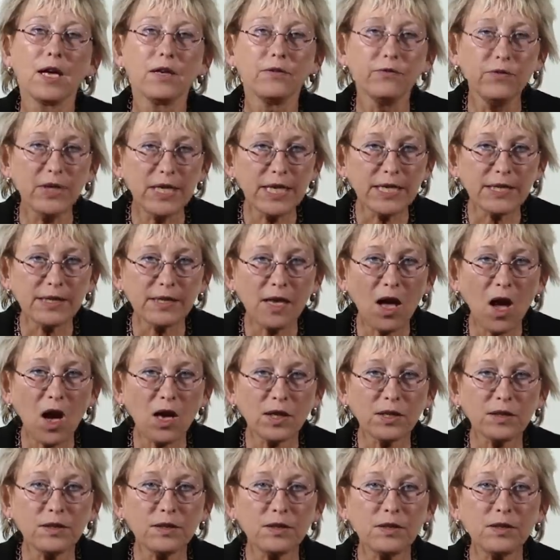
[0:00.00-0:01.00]
Wir
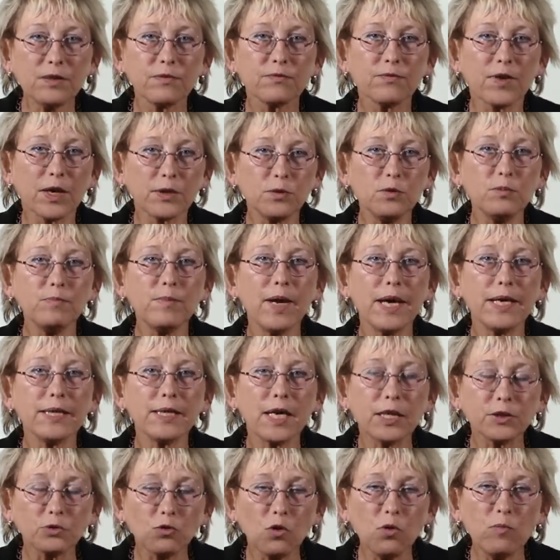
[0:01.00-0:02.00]
sagen, warum
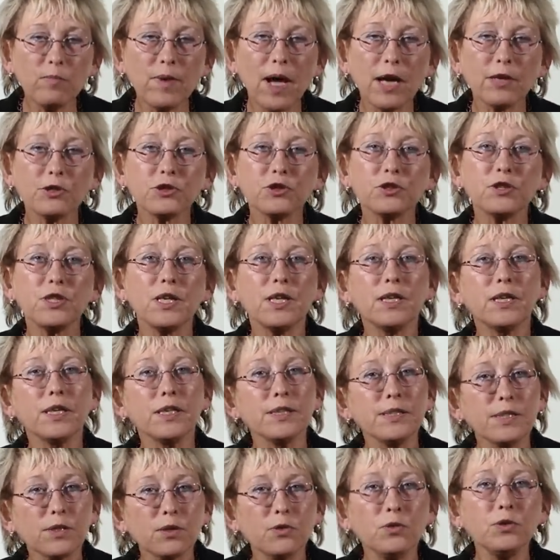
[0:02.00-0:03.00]
ein Atomausstieg
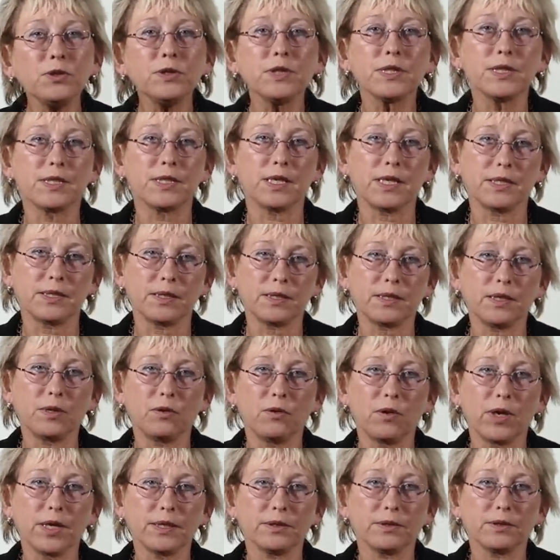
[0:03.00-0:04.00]
ins Grundgesetz
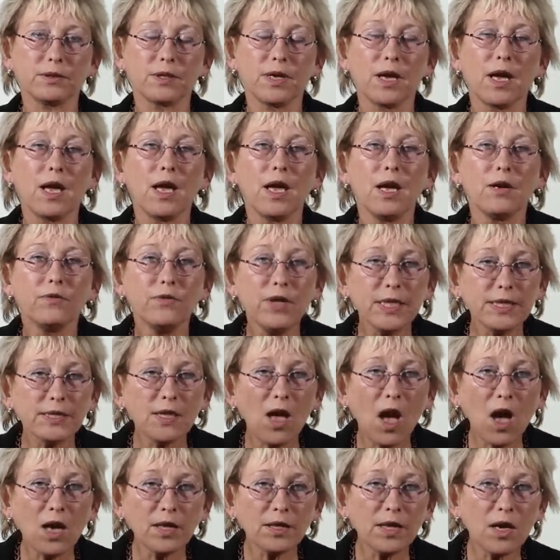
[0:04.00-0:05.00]
gehört. Wir
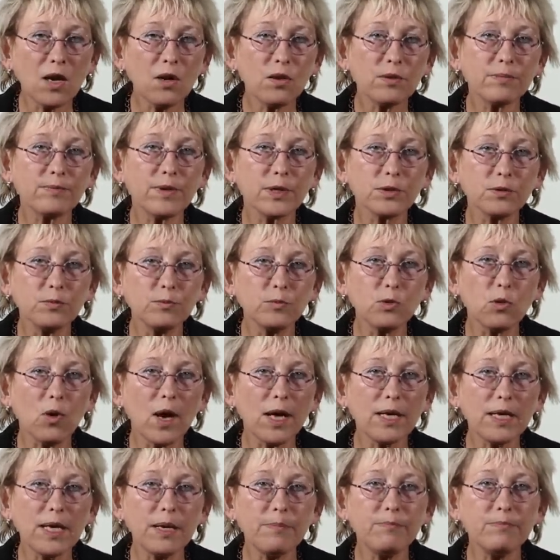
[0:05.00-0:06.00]
sagen auch, warum
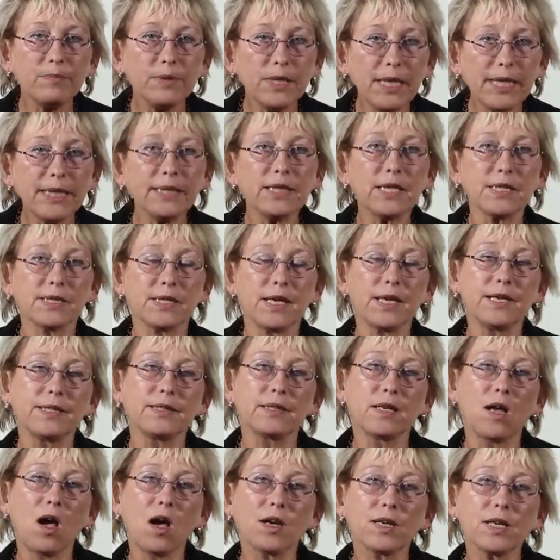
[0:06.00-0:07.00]
Gorleben nicht als
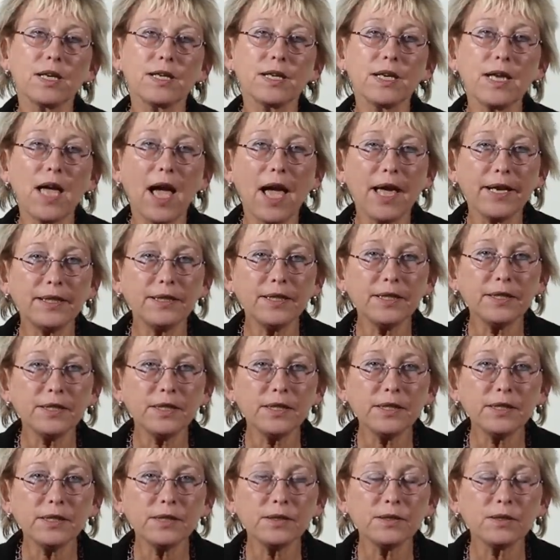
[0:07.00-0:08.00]
Endlager geeignet
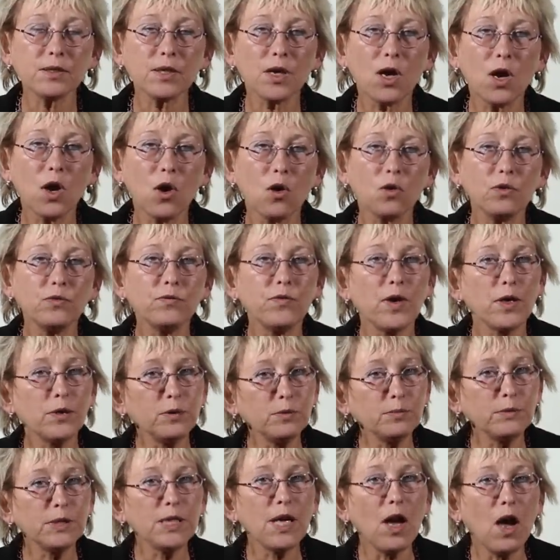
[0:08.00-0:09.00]
ist und
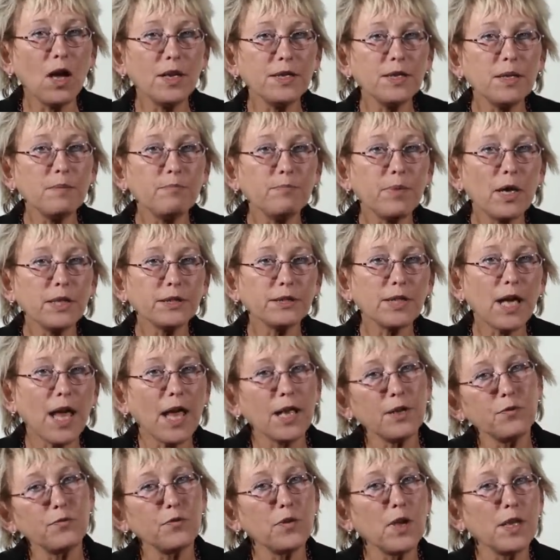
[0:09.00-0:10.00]
warum die anderen
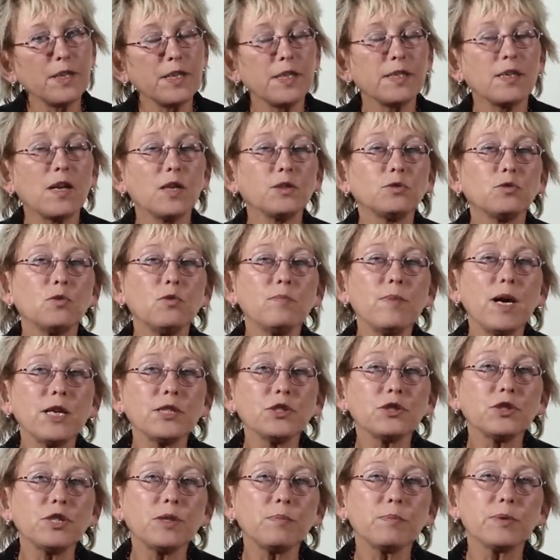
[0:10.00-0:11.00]
Parteien für einen
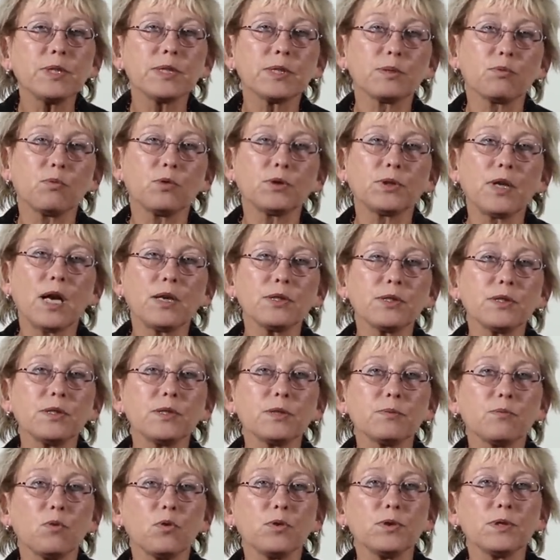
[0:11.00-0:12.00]
Atomausstieg bis
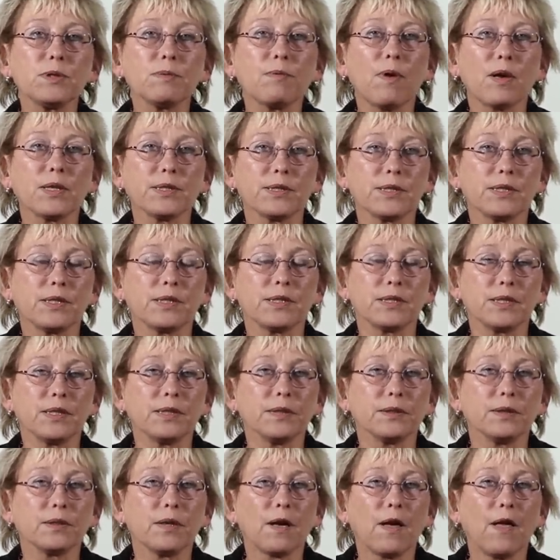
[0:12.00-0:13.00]
2022
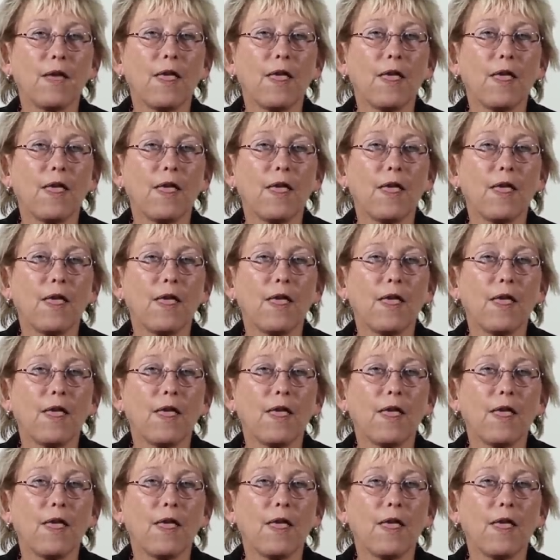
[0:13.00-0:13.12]
sind.